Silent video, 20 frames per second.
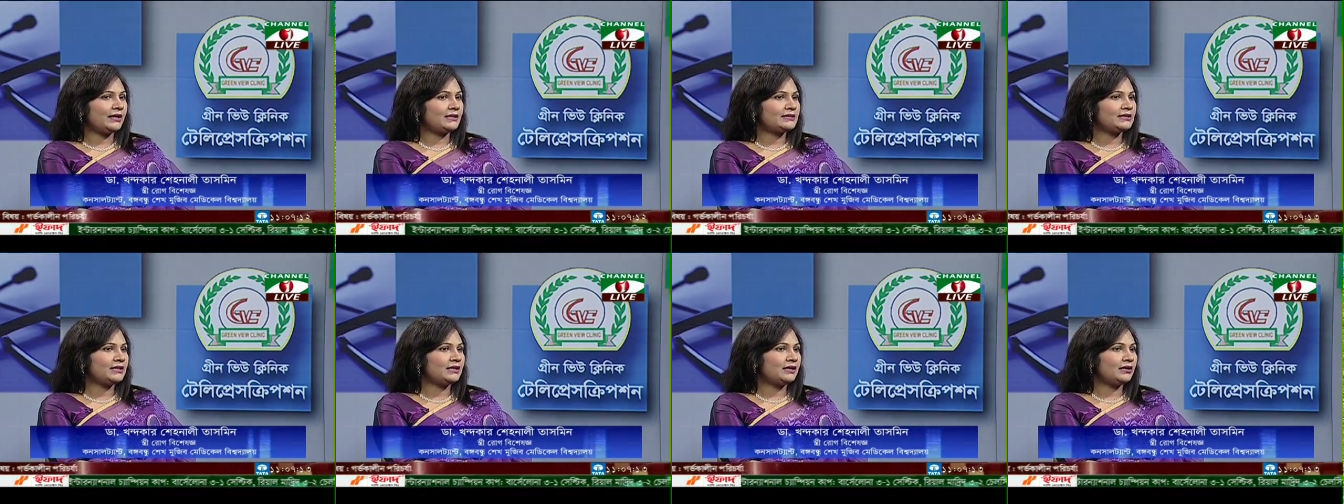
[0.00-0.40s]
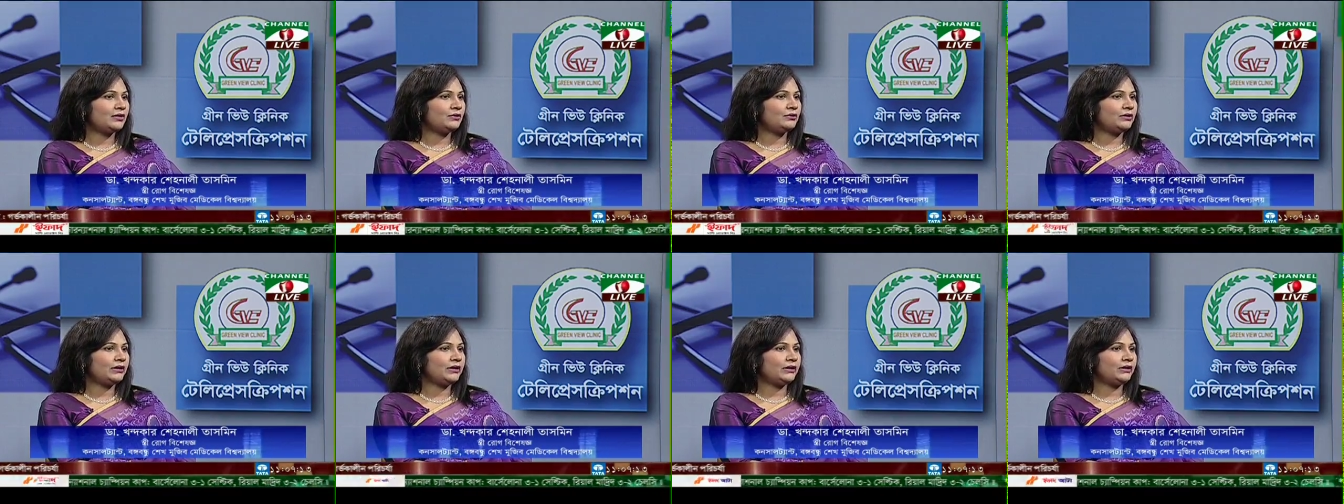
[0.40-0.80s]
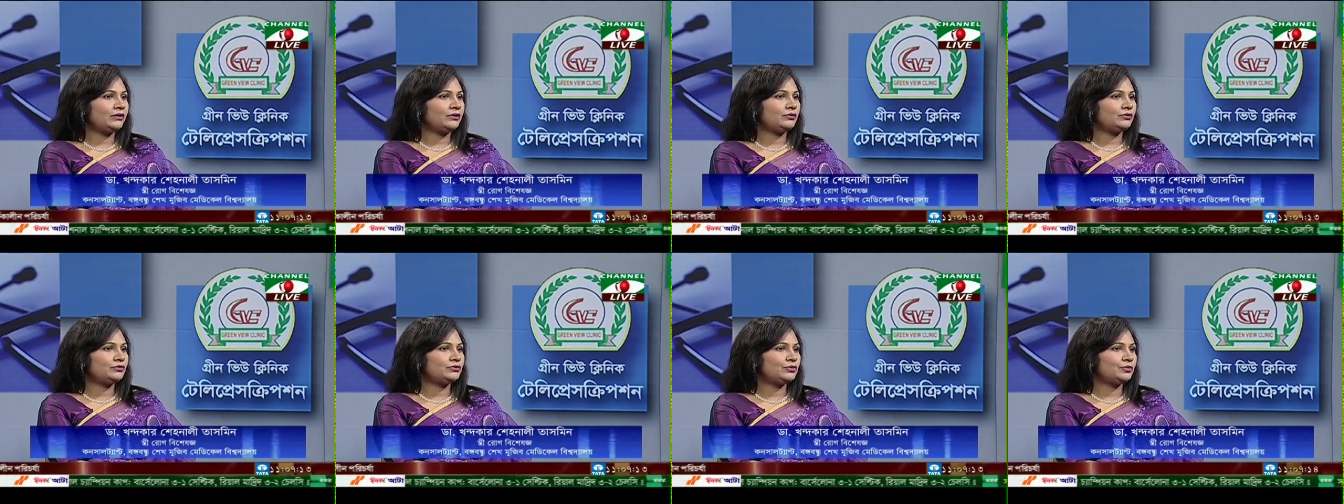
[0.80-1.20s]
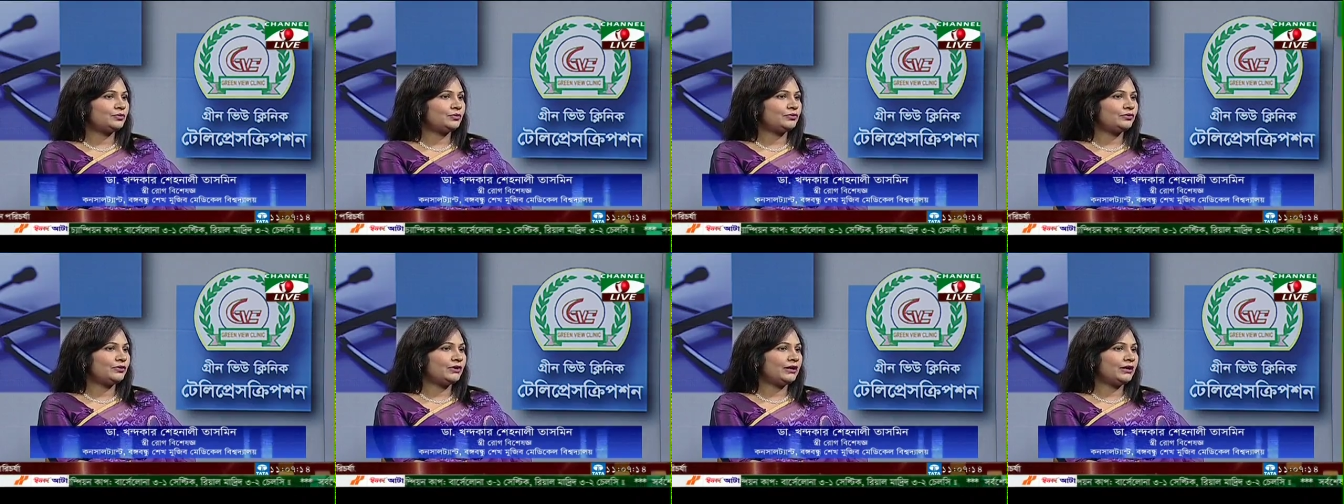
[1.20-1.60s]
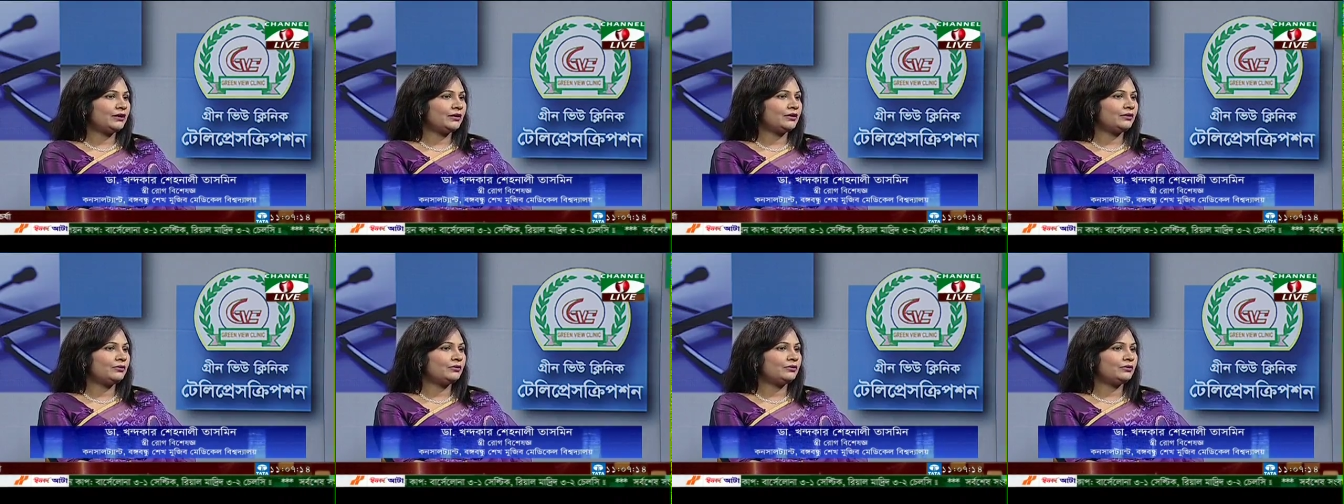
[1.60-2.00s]
এছাড়াও এই দুর্যোগপূর্ণ
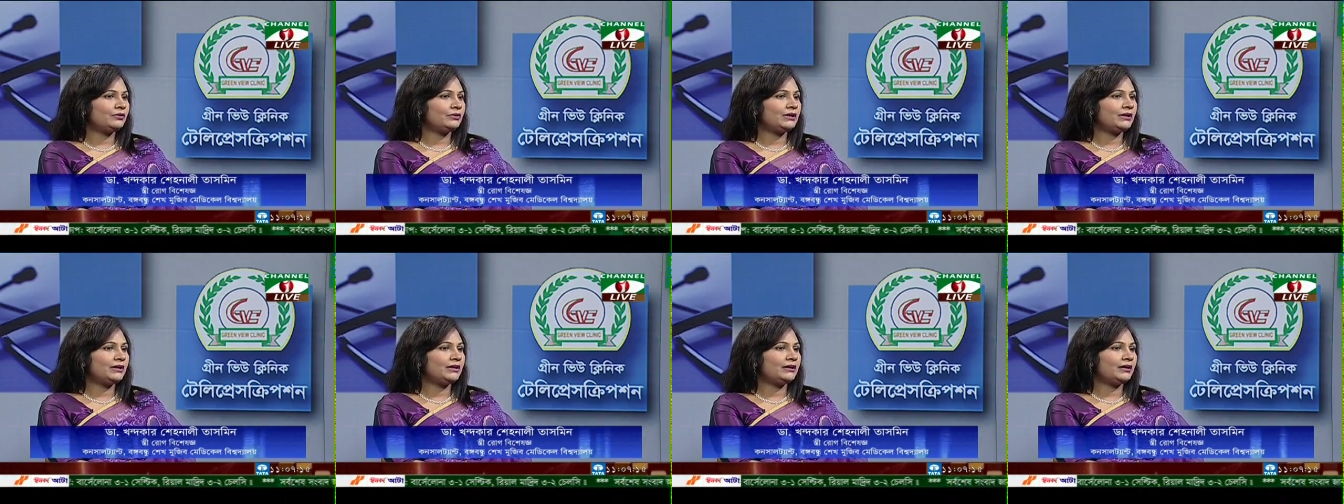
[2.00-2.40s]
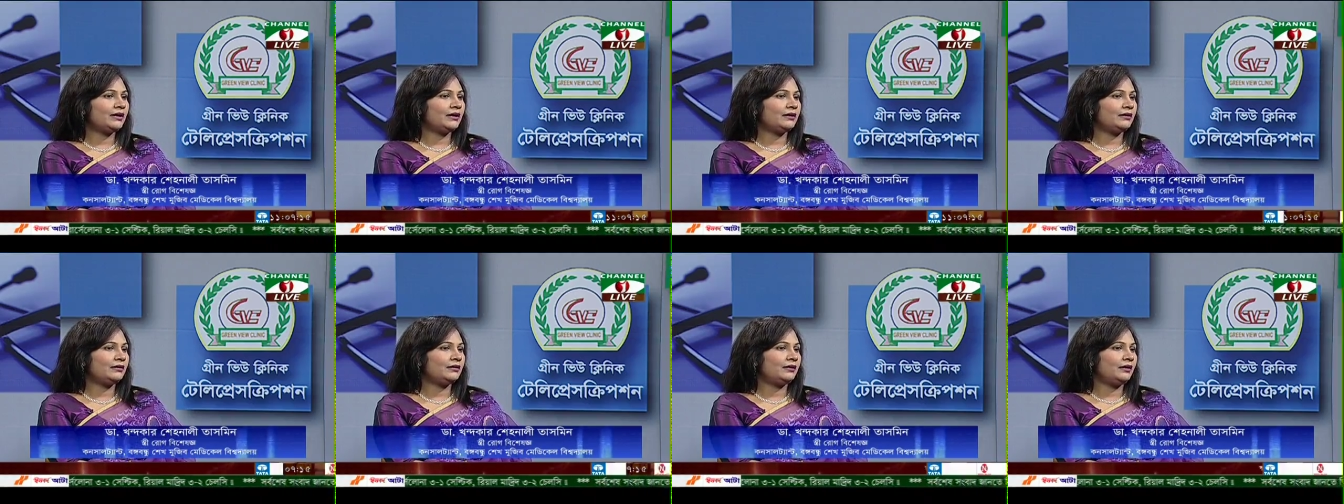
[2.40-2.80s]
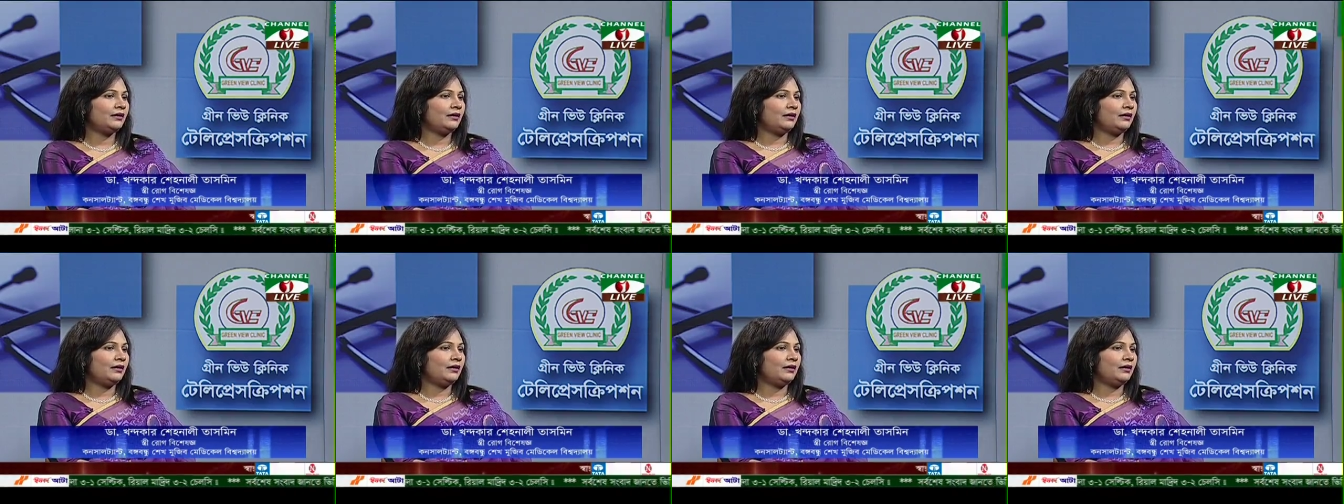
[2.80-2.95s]
এলাকাগুলোতে তার